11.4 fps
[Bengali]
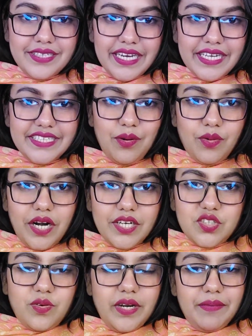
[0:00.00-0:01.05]
ঠিক আছে
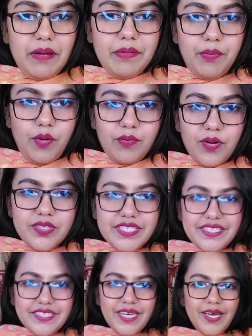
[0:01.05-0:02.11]
ওনাটা যখন এইভাবে পরবো
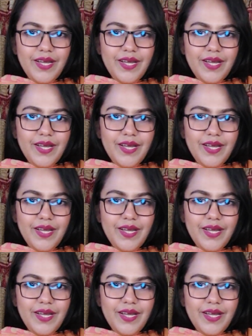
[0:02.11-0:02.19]
জাস্ট